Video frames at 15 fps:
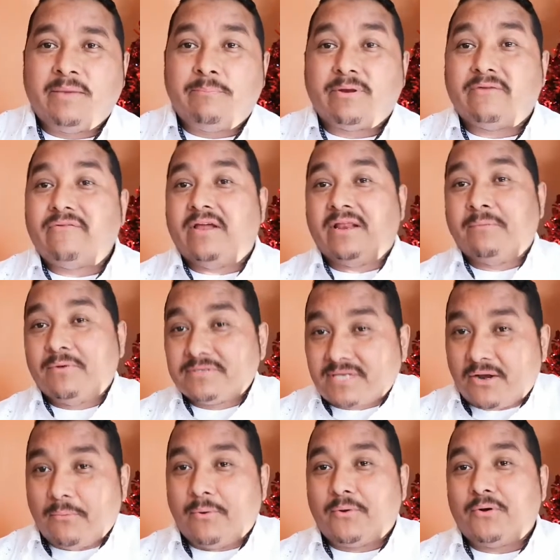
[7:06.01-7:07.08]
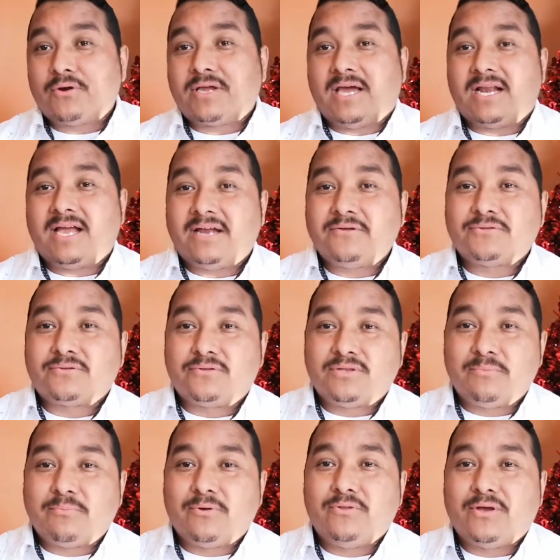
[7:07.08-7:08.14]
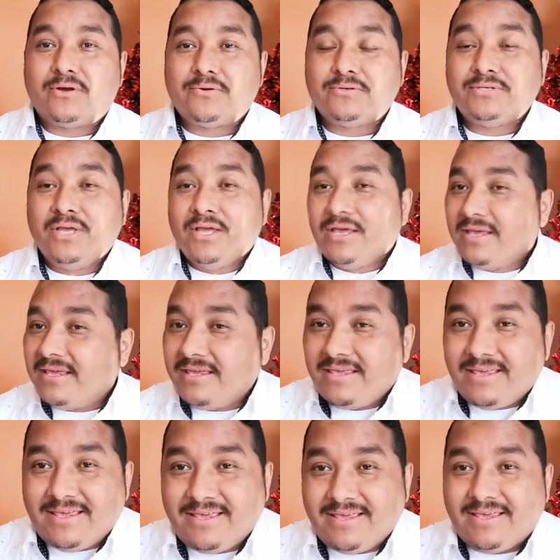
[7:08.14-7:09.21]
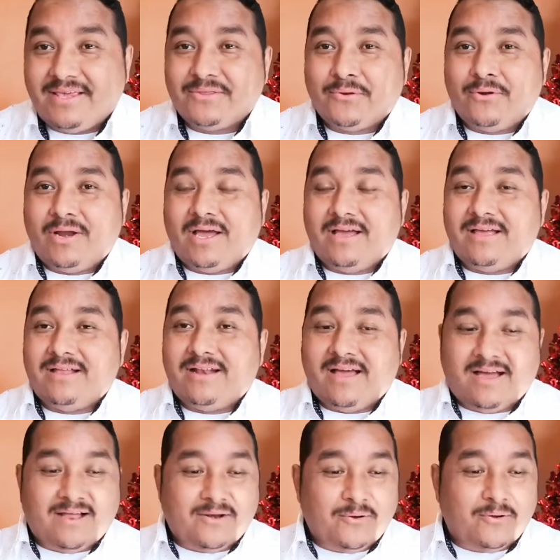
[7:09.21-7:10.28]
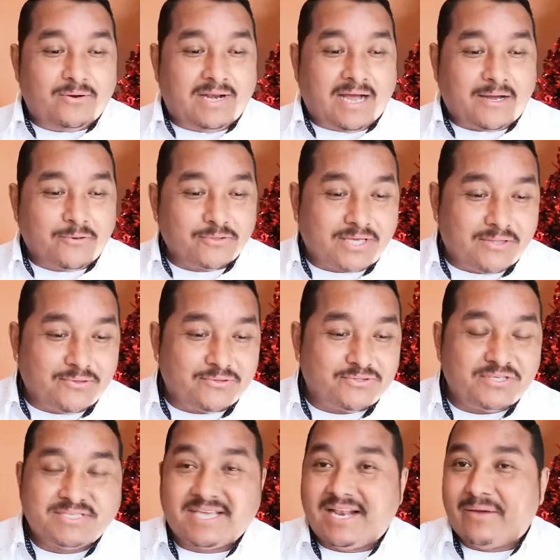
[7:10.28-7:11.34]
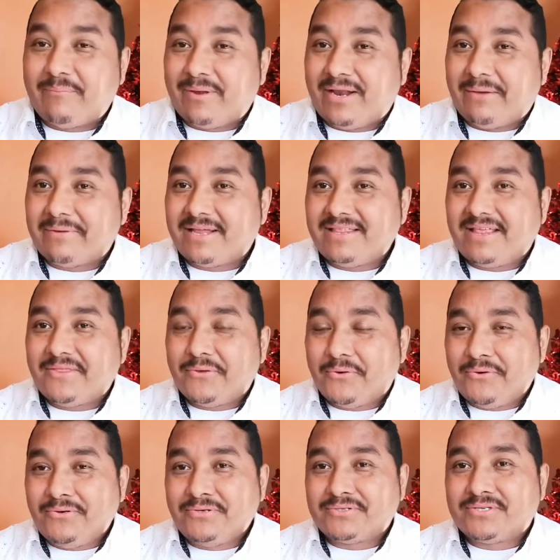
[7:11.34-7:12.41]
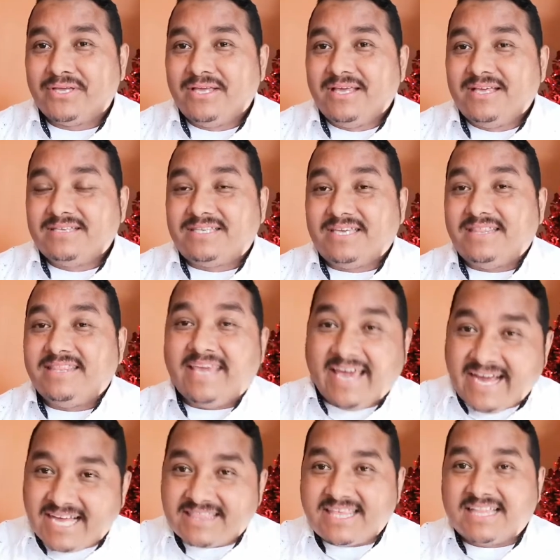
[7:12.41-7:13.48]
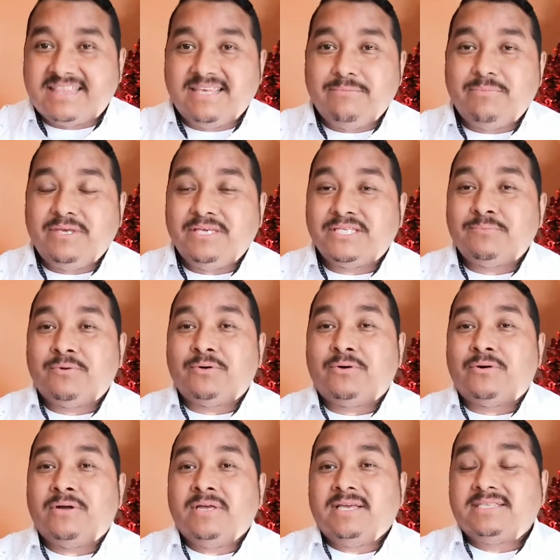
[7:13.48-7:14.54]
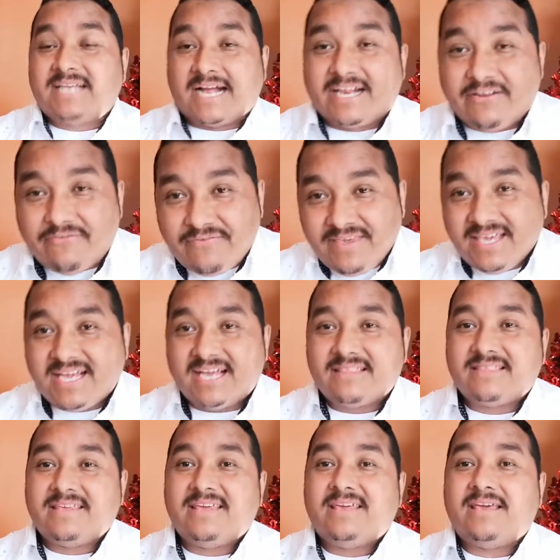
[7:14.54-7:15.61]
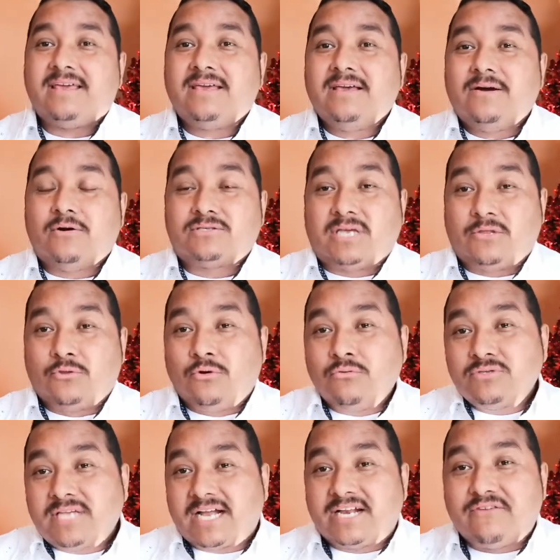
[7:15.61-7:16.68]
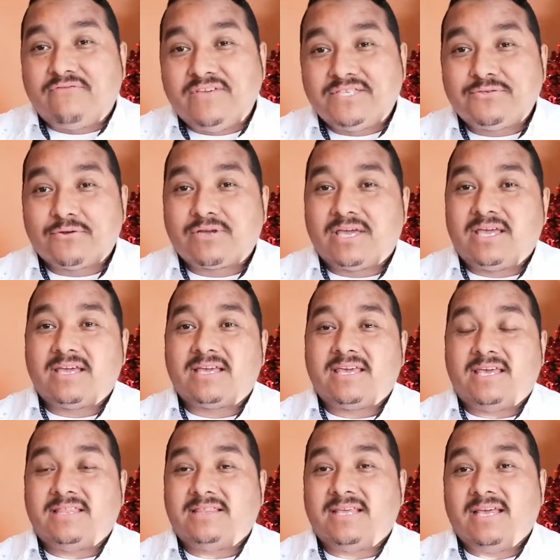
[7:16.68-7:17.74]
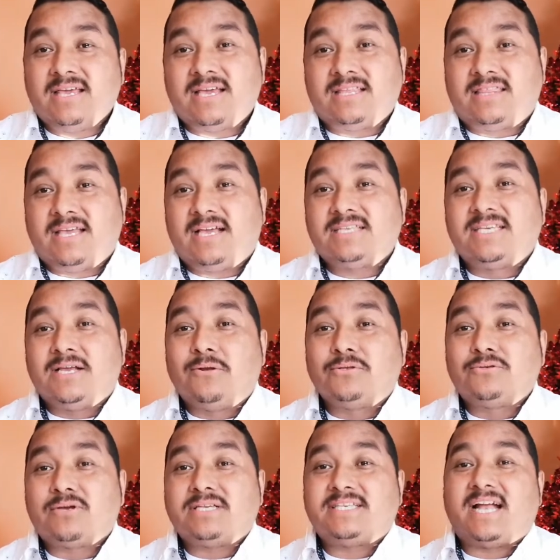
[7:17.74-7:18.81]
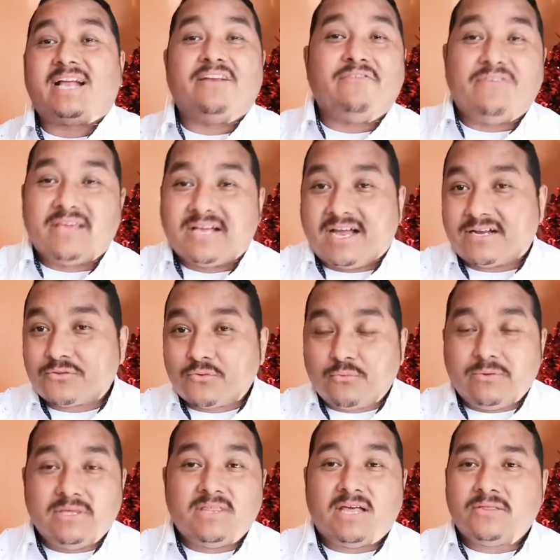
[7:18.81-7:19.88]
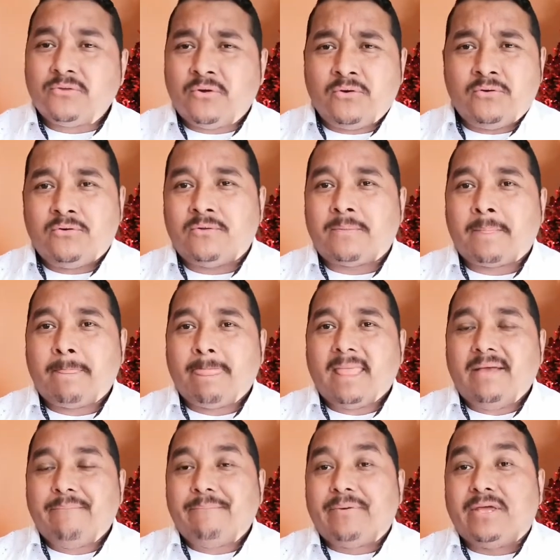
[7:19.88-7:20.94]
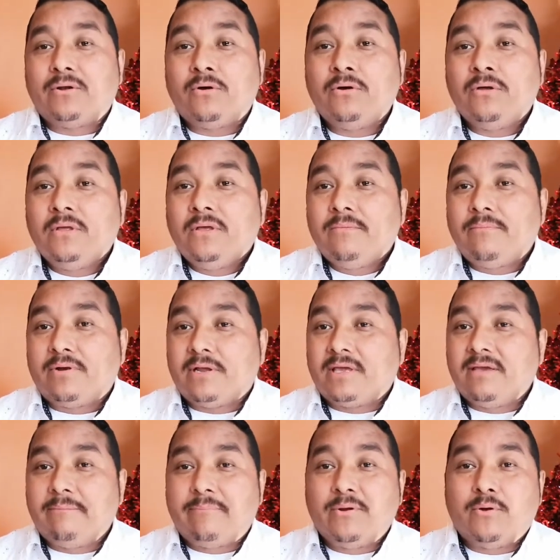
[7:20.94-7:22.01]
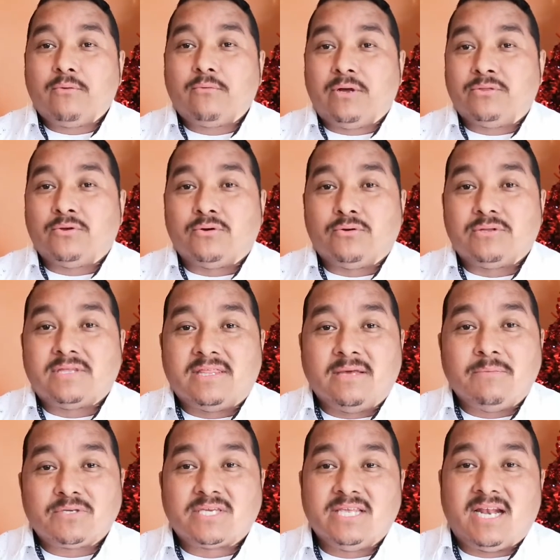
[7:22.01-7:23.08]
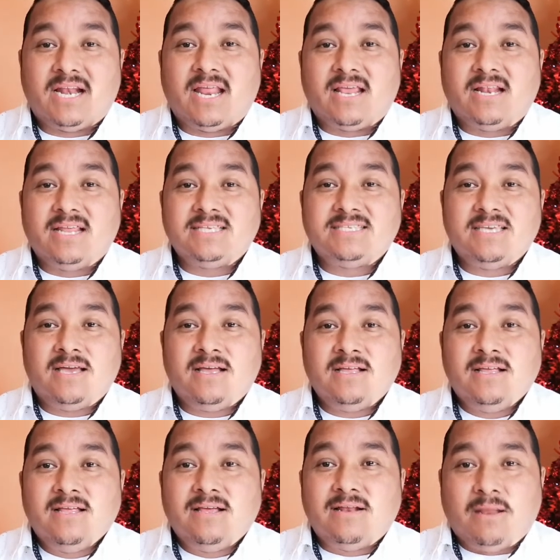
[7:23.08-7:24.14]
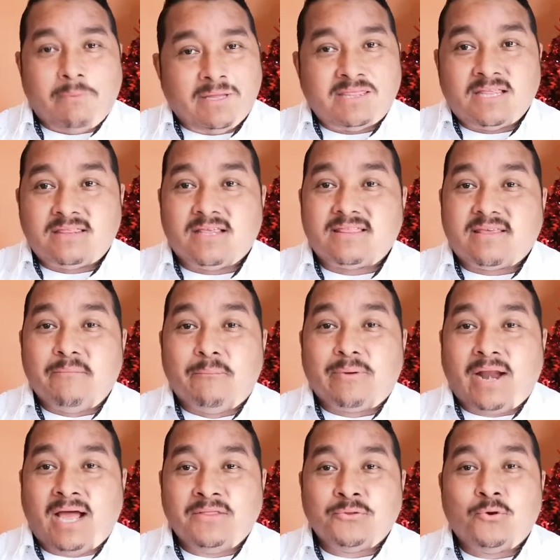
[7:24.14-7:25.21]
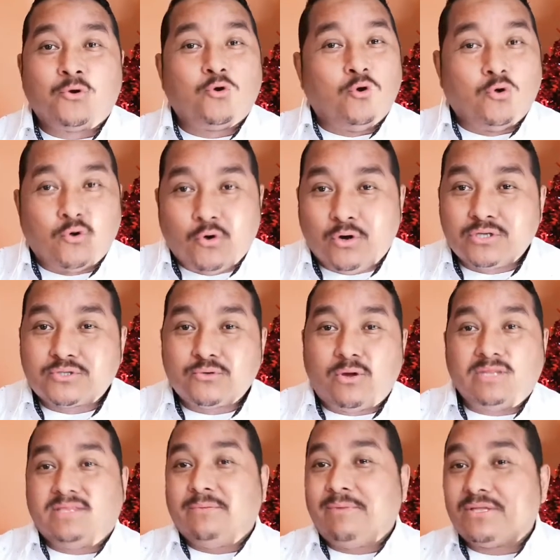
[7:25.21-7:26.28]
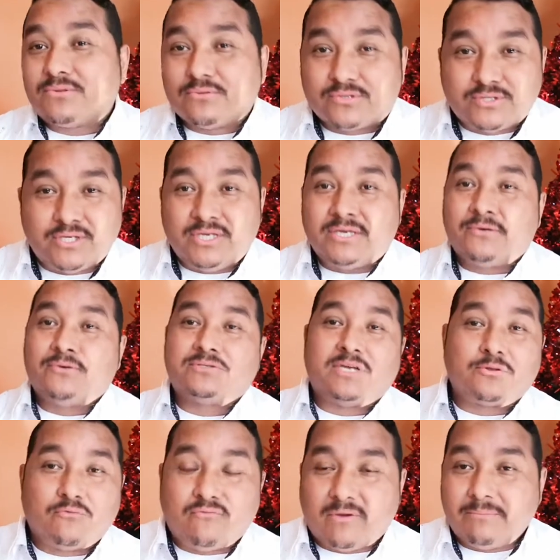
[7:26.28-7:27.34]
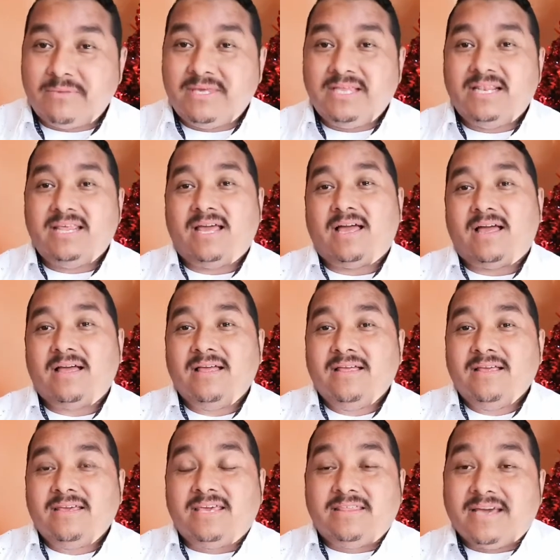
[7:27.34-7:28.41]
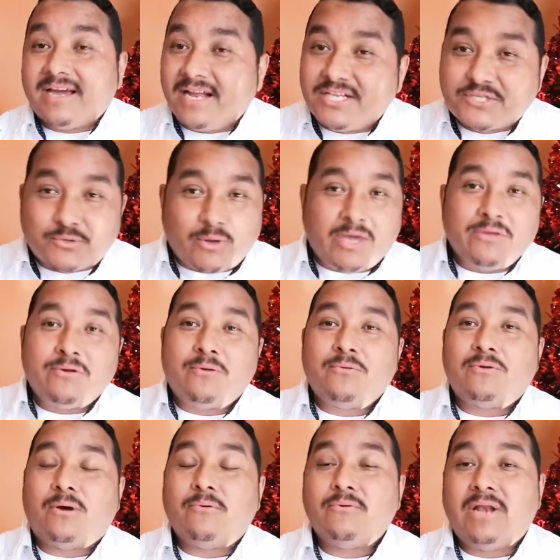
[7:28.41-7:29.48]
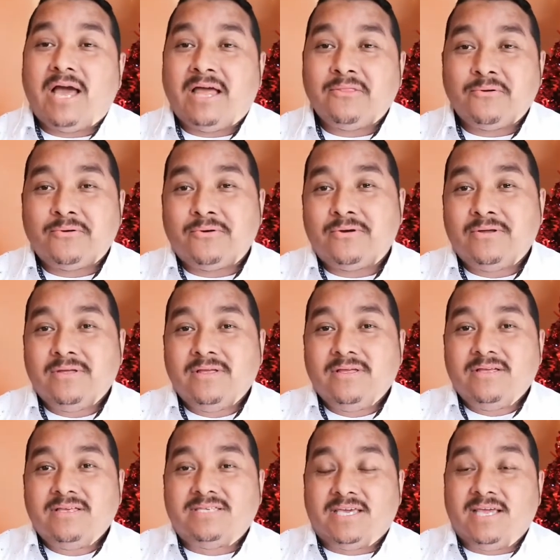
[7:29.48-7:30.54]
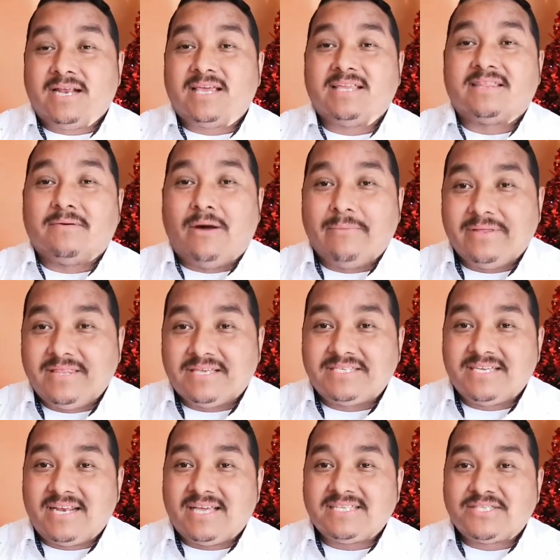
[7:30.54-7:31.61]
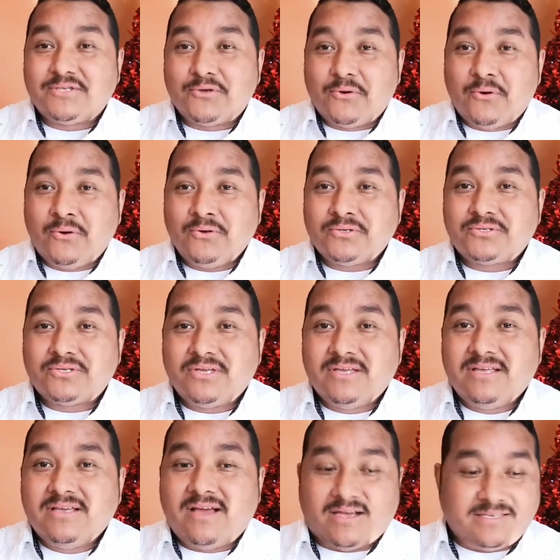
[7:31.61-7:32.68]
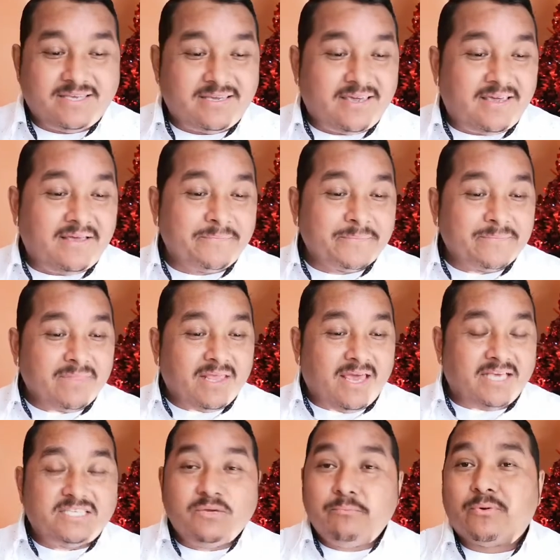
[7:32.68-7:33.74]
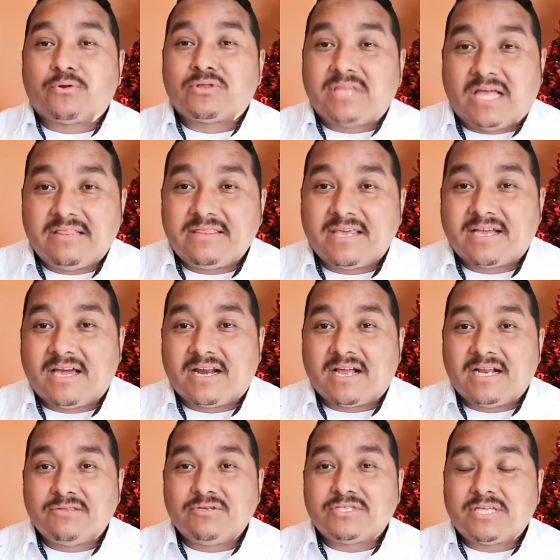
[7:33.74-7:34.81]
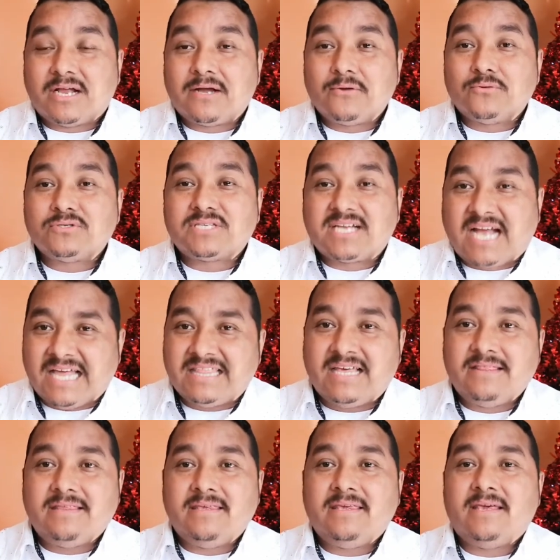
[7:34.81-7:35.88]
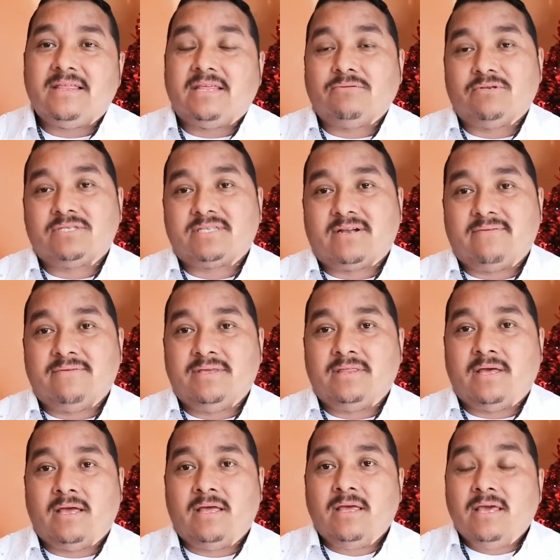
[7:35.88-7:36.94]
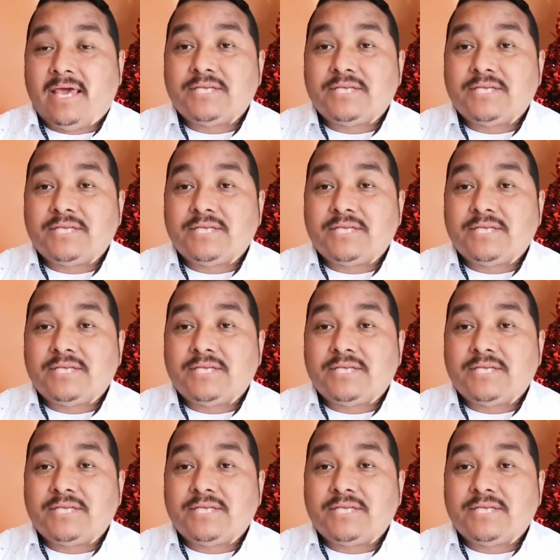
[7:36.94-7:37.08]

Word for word: Y preferimos a lo mejor cargar otro tipo de cruz y, no la cruz que nos dice la palabra de Dios. ¿sí? Niégate a ti mismo, sacrifícate. O sea, no un sacrificio que, que, que tengas incluso que sacrificar tu vida, no. Pero, por ejemplo, cuando tenemos que ir a la iglesia, levántate temprano, con gozo, anima a tus hijos, a tu familia y deja el sueño a un lado. ¿sí? El que te va a bendecir es Dios. Así que es importante cargar nuestra cruz cada día de nuestra vida.